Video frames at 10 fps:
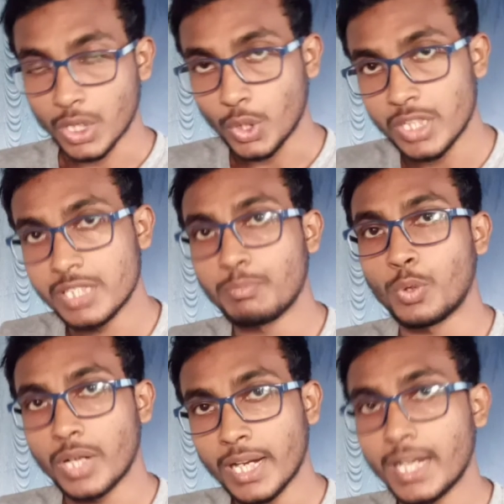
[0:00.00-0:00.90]
কলেজে
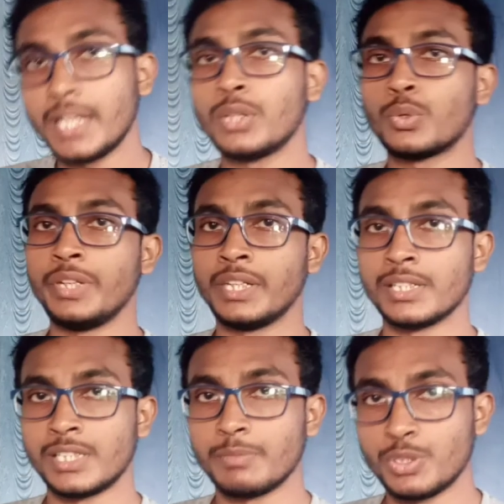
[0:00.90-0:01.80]
পড়াকালীন কোনো
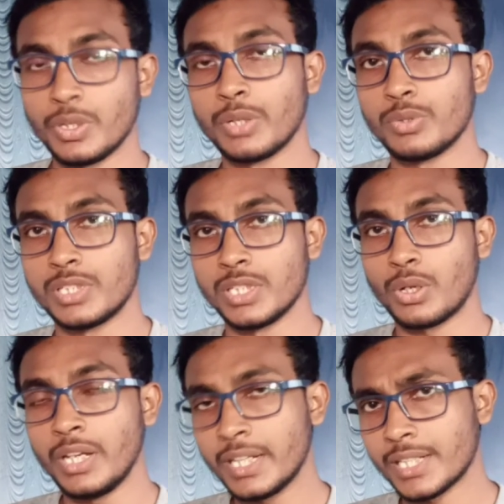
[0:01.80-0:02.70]
ইন্টার্নশিপে জয়েন হচ্ছে
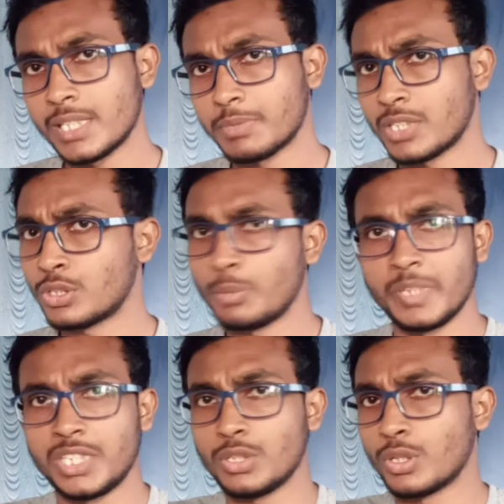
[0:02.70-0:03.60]
ইন্টার্নশিপ সাধারণত
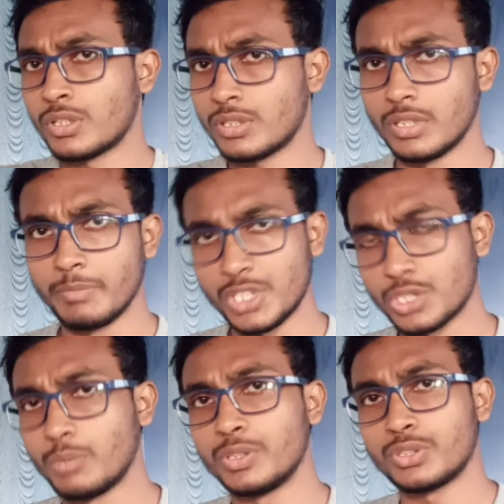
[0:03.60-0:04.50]
বেশিক্ষণ বেশি
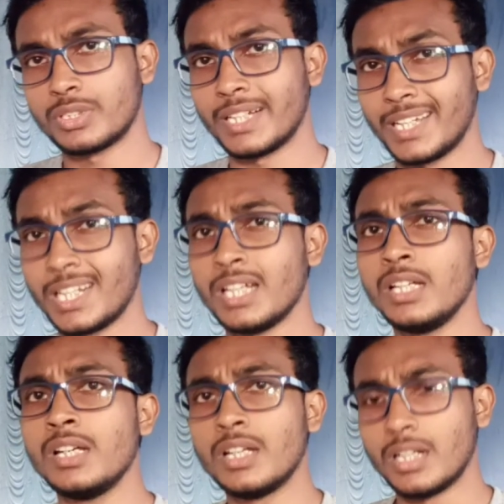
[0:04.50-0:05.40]
সময়ের জন্য থাকে না
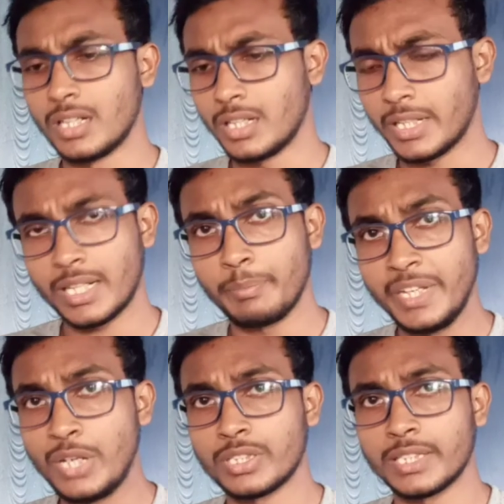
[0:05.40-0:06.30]
একটা
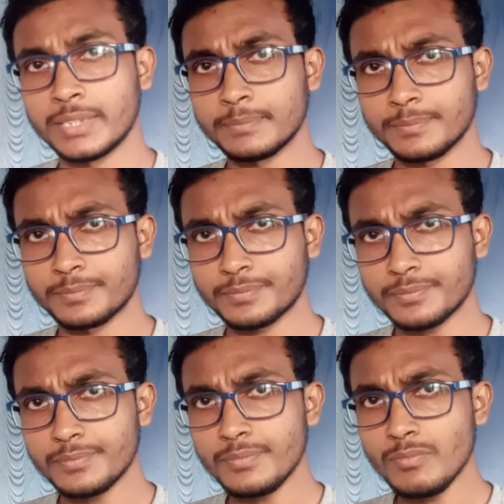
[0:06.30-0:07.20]
পিরিয়ড থাকে
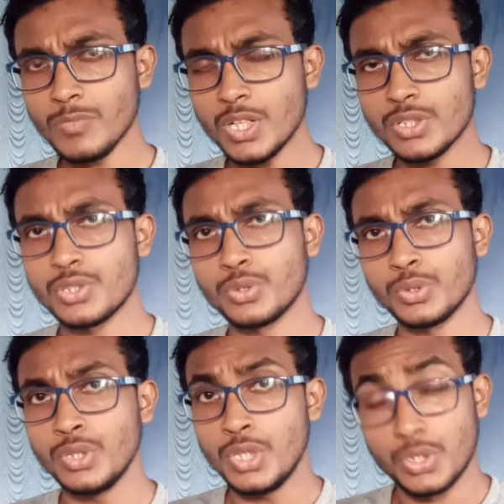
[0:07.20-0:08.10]
তো
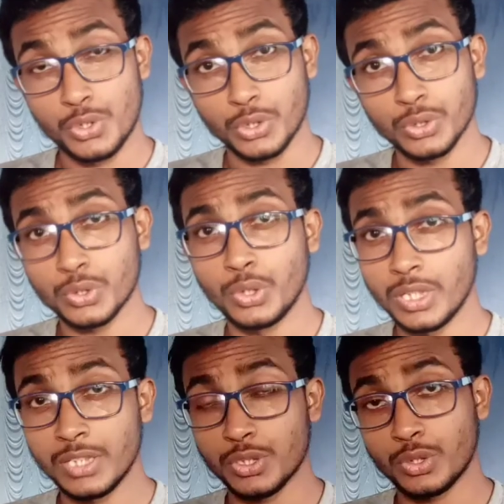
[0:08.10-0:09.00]

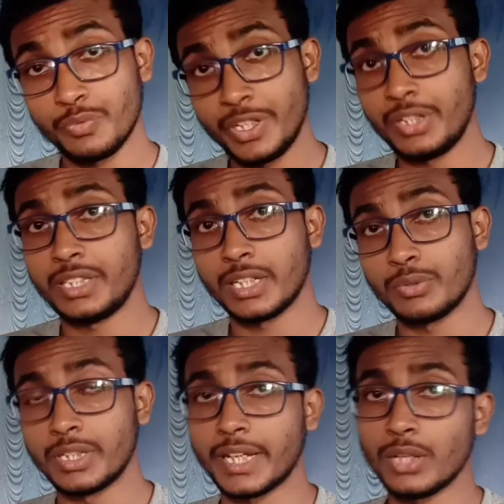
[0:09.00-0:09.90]
যতক্ষণই যত পিরিয়ডই
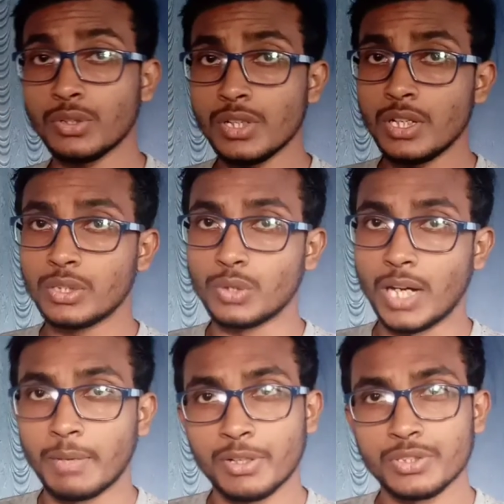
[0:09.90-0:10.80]
থাকুক না কেন তো
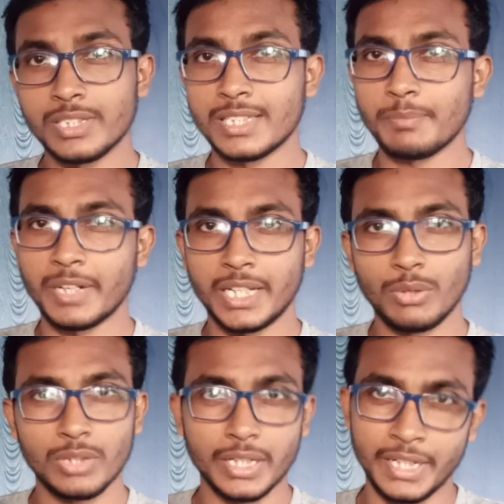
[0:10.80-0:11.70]
আমরা যদি সেই
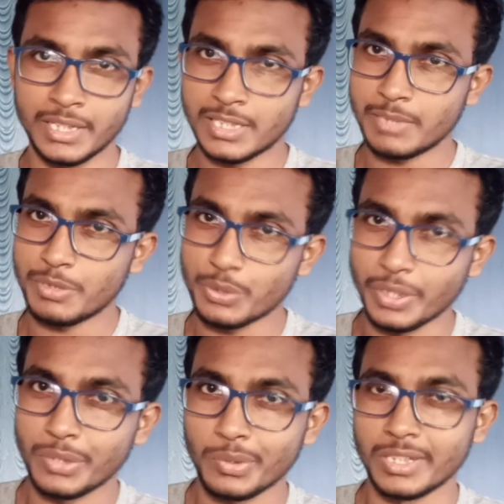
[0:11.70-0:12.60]
পার্টিকুলার ইন্টার্নশিপে
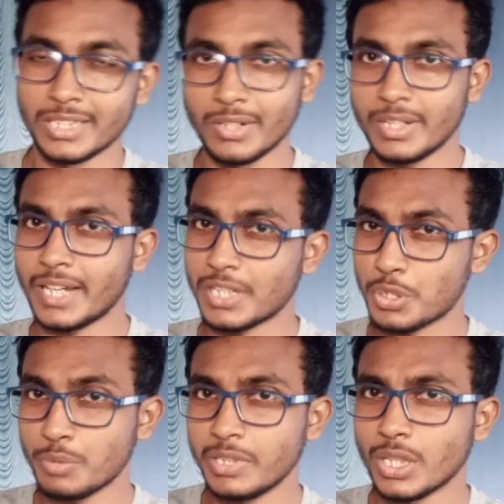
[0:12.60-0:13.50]
জয়েন করি তাহলে একটা
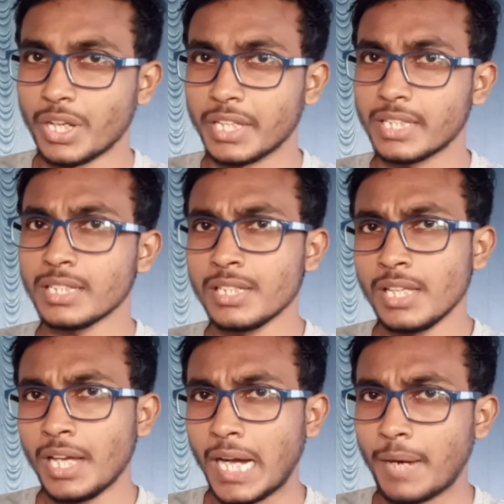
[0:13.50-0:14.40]
সুবিধা হয় কি
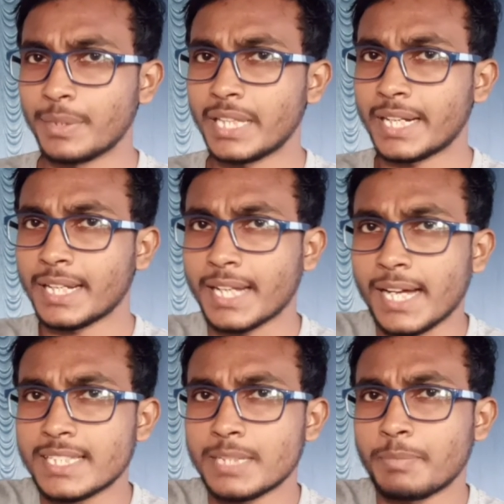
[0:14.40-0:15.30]
আমাদের একটা
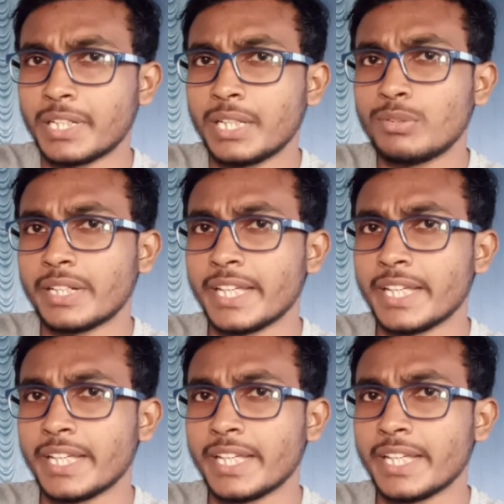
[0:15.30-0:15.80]
কাজের পার্টিকুলার